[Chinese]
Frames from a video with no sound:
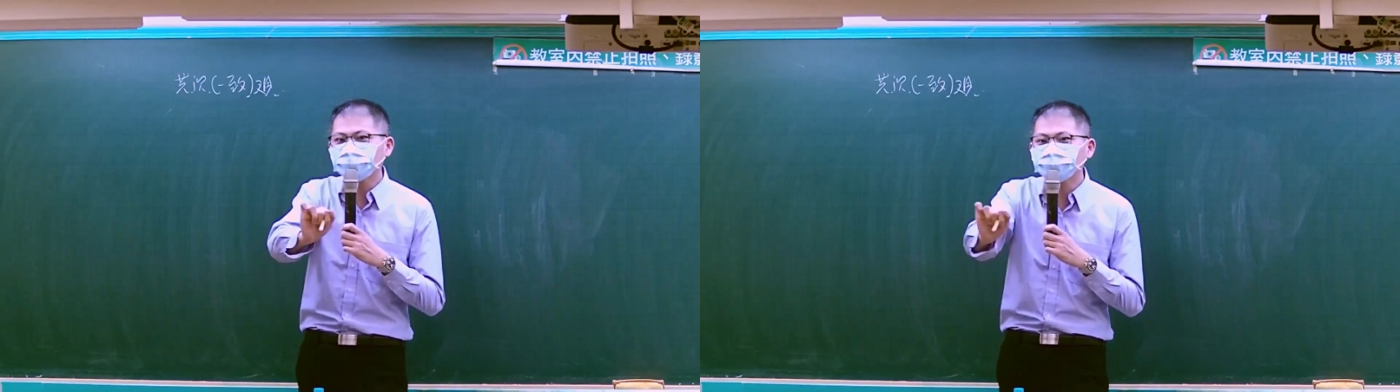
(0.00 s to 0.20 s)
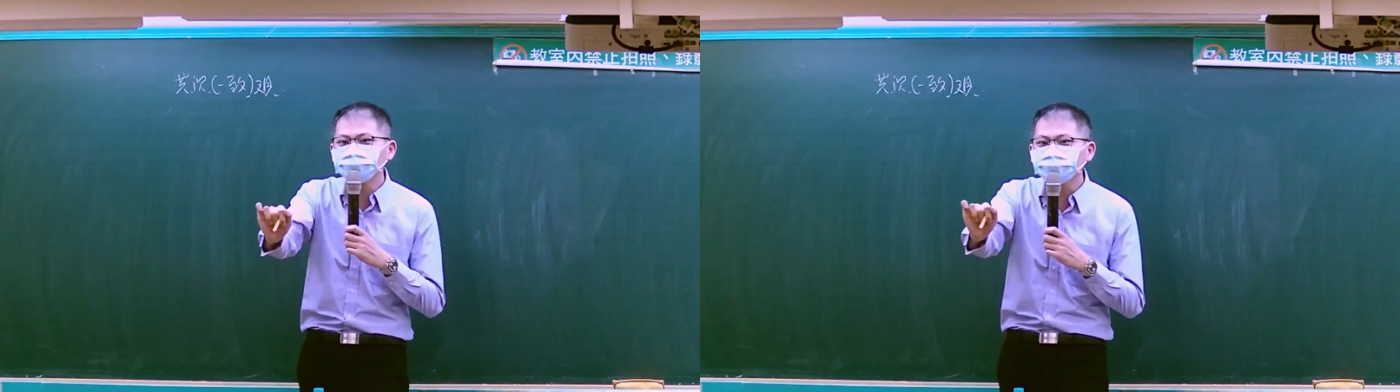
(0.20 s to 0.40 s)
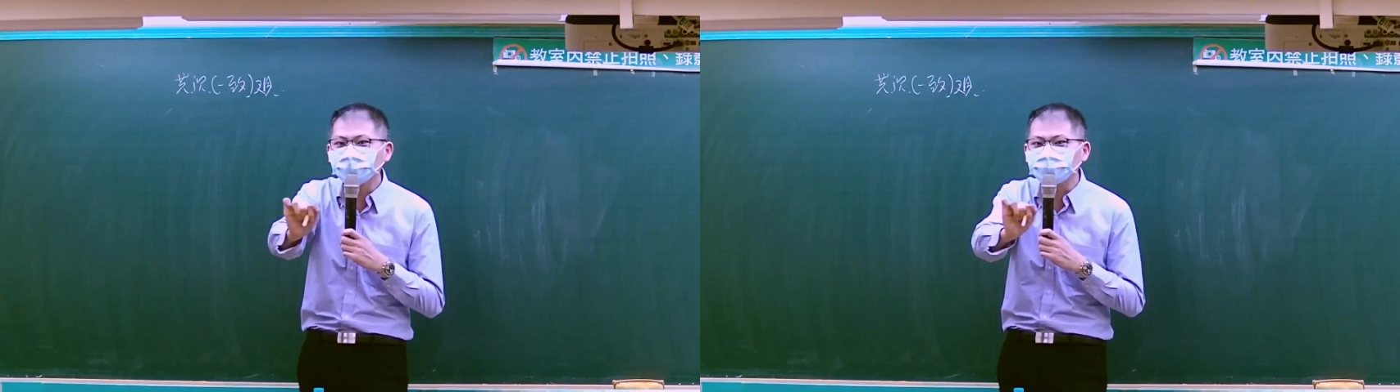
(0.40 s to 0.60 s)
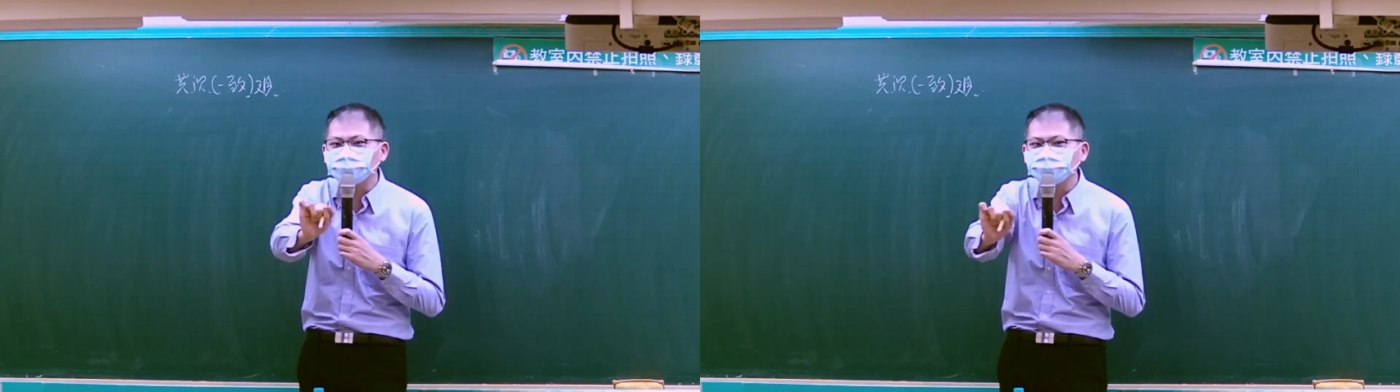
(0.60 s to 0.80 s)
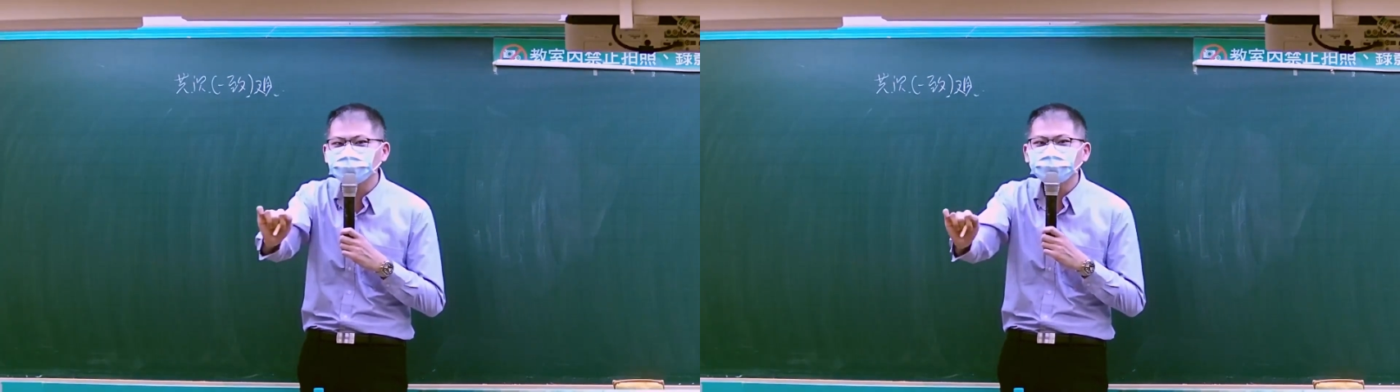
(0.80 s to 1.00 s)
抄出来
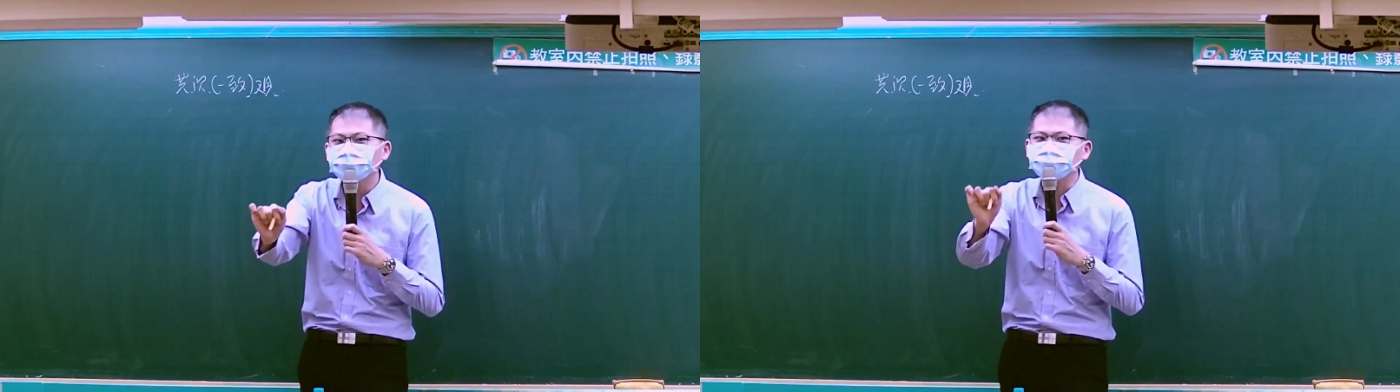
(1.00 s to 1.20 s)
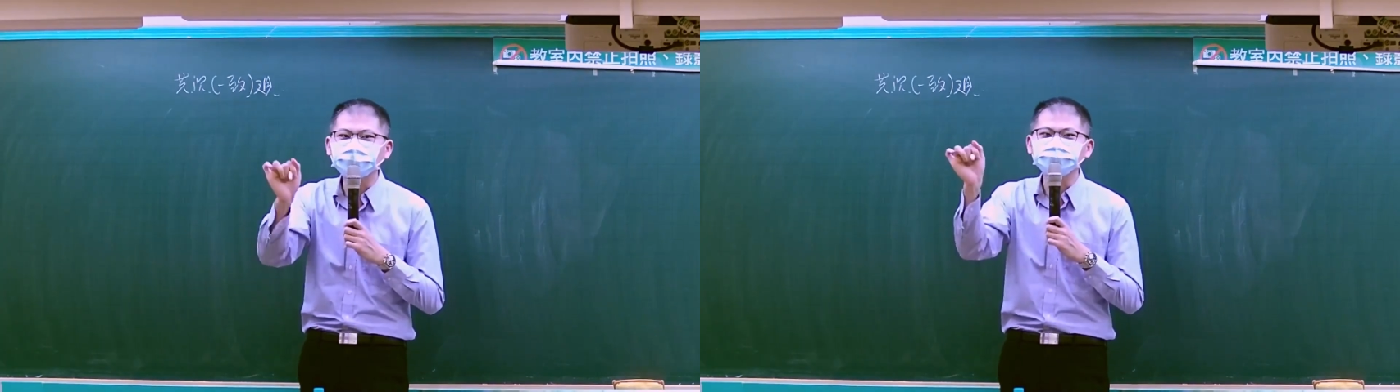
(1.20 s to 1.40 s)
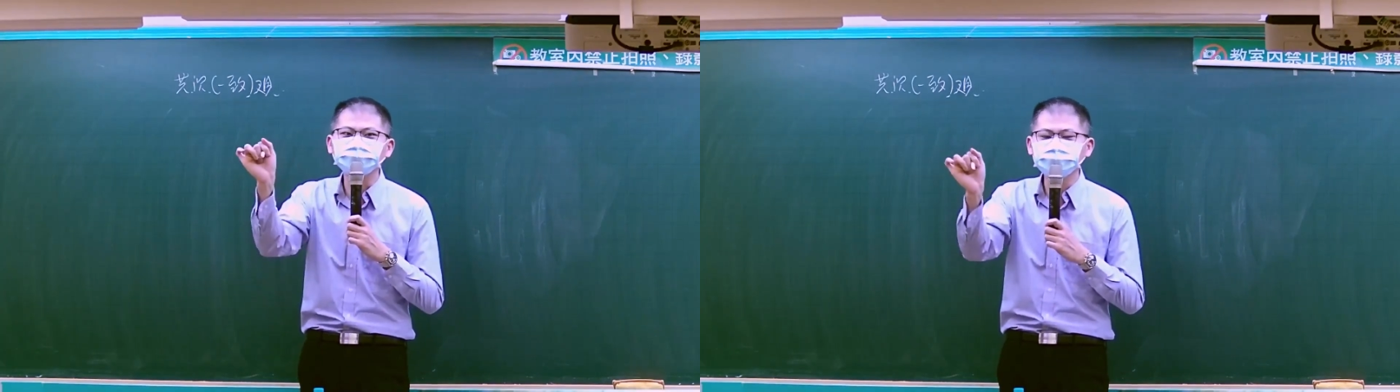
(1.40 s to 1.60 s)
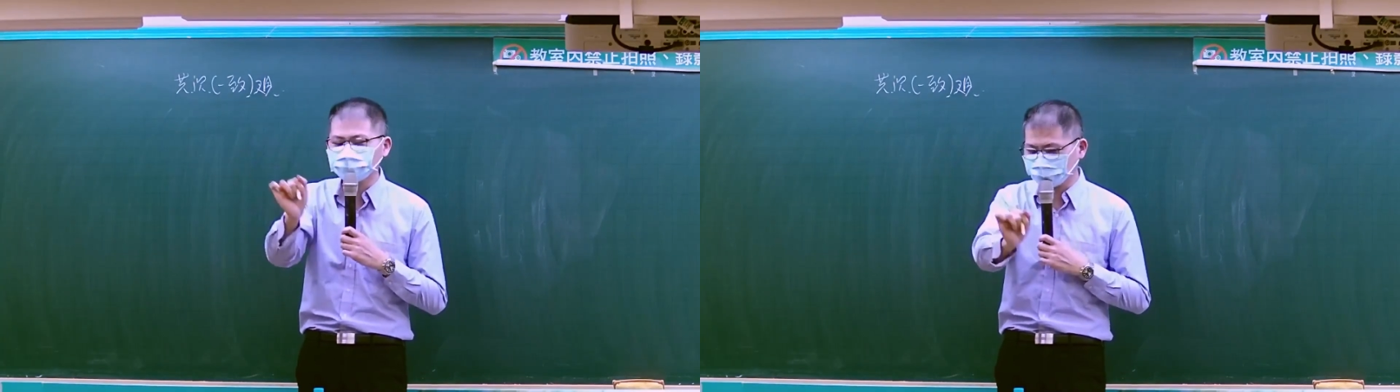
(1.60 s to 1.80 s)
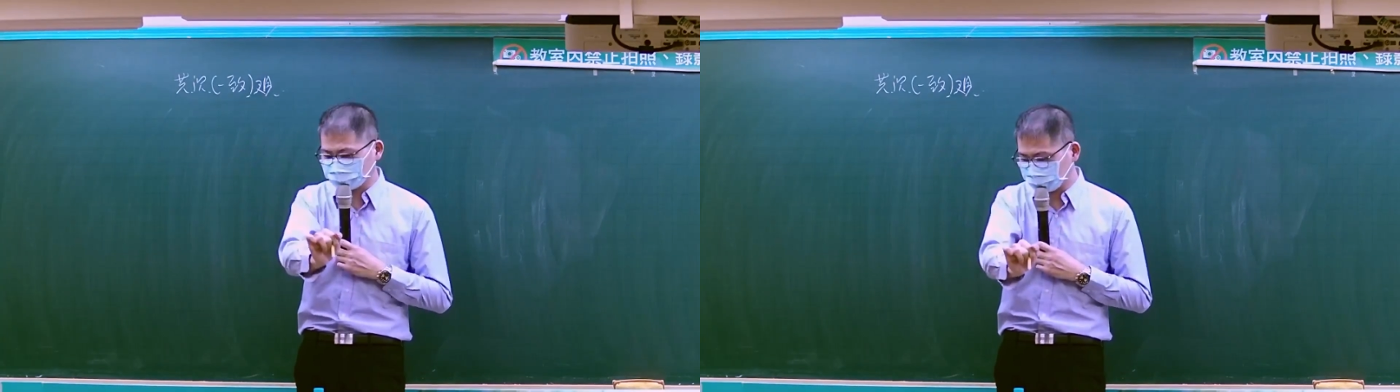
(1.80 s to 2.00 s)
的，哦，感觉就
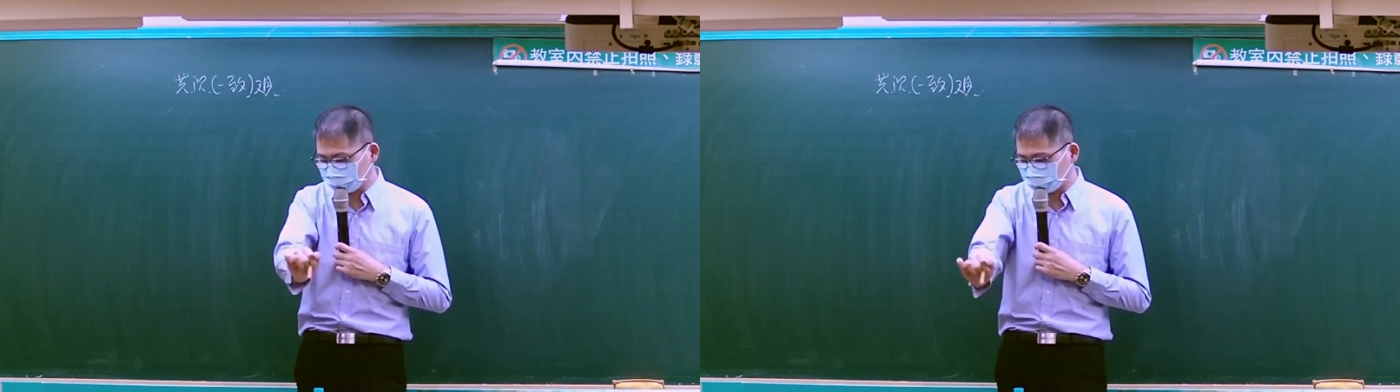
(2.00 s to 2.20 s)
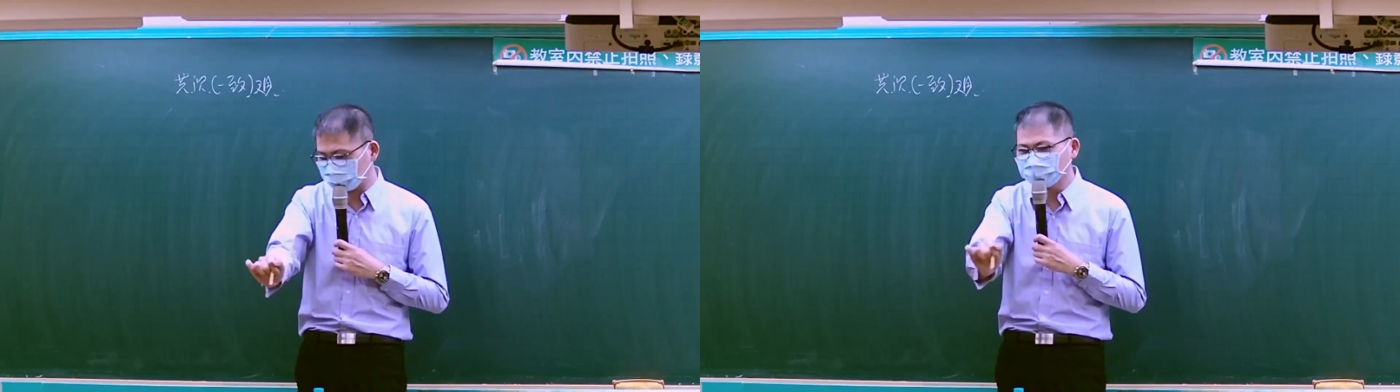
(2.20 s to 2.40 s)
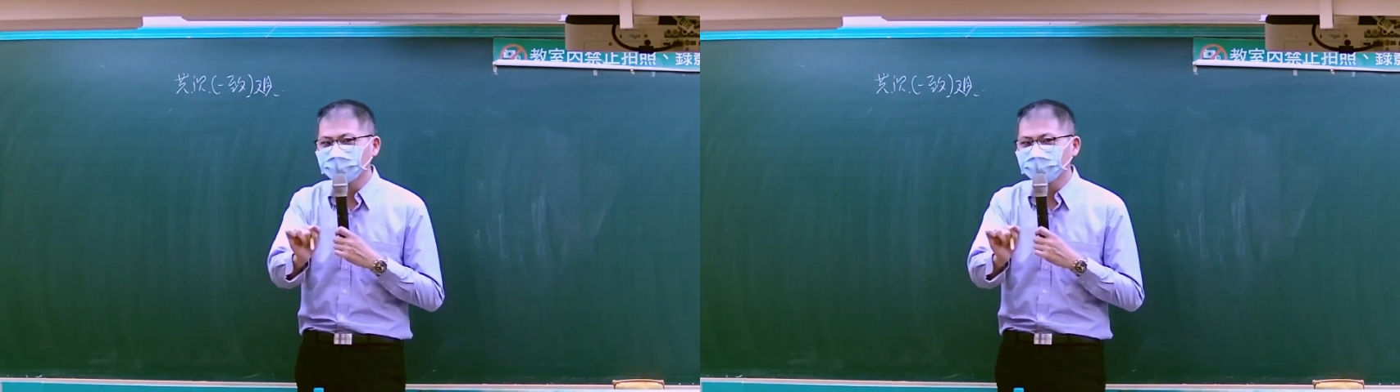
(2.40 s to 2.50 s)
像哇天哪！